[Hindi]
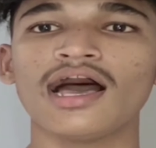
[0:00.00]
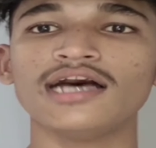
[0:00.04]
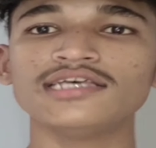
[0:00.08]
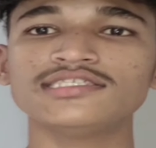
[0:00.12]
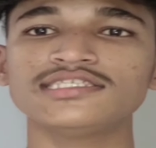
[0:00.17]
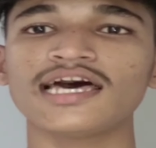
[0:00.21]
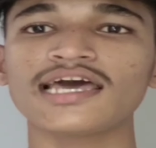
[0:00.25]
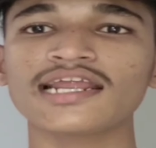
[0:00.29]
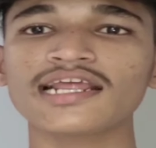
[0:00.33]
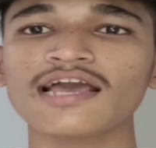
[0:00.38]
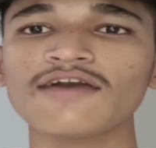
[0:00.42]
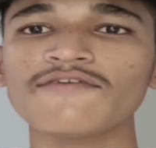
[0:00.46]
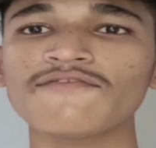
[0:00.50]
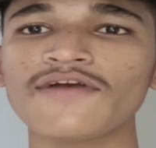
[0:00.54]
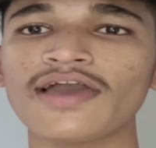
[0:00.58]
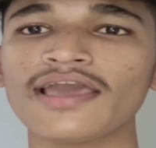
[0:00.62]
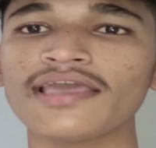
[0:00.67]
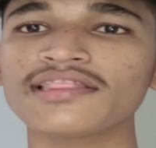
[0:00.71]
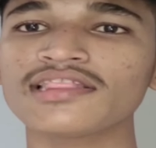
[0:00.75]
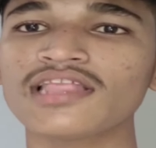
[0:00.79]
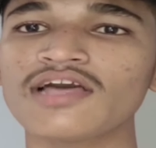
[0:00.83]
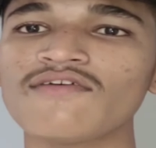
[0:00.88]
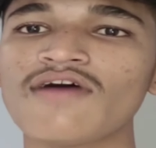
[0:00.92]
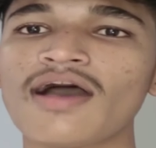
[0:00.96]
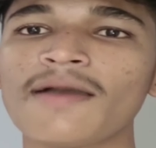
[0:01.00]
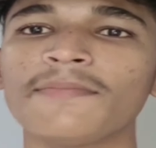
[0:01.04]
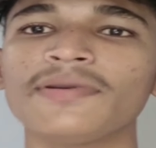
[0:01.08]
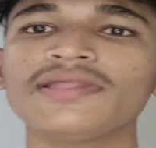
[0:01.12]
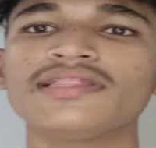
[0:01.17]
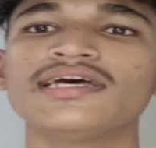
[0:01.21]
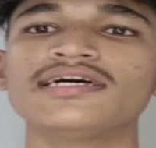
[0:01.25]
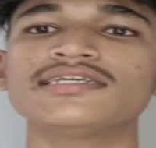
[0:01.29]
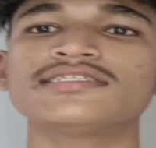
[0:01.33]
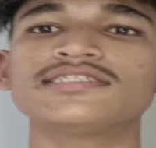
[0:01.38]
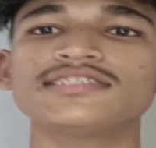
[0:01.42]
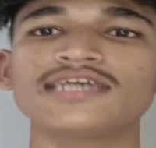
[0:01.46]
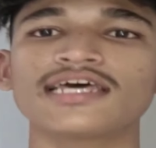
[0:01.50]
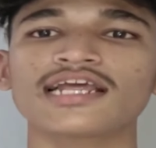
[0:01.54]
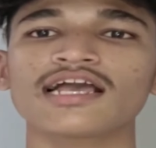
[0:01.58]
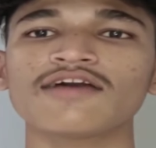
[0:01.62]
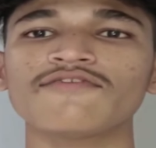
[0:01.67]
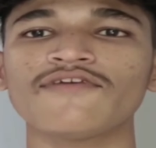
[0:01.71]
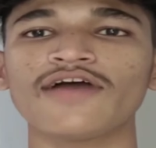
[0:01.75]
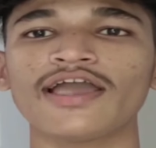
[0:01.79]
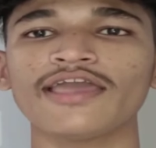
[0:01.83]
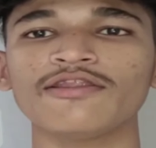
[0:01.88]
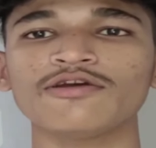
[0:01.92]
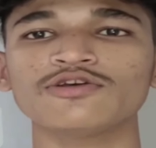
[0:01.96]
हजार का फाइन था वहाँ पे दस हजार का
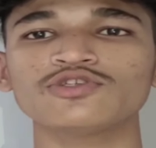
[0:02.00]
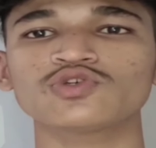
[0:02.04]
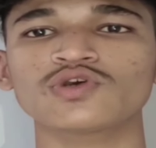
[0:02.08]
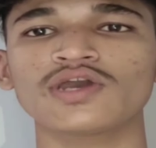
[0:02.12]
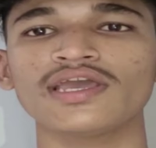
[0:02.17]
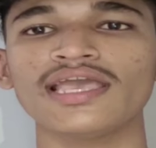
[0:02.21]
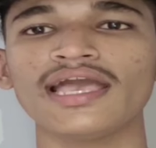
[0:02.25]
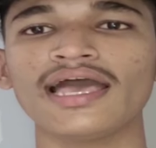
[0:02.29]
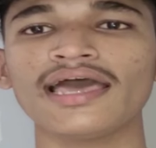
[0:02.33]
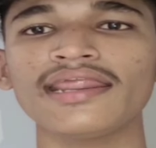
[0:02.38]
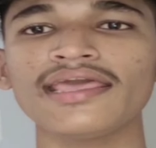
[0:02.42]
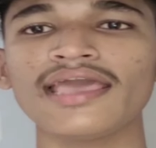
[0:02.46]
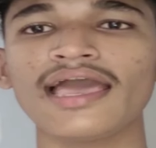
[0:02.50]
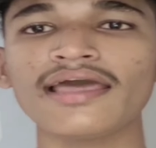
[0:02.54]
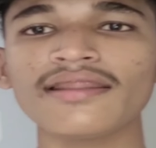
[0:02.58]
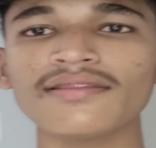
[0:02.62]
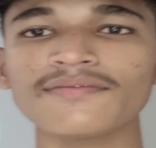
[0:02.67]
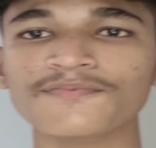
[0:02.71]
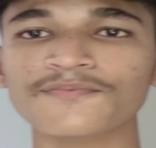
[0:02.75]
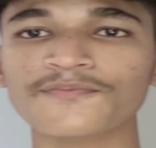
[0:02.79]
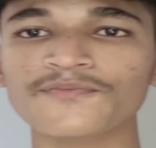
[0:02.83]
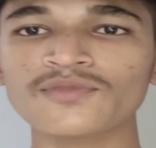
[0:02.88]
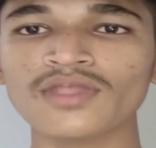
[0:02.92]
फाइन हो चुका है यार यार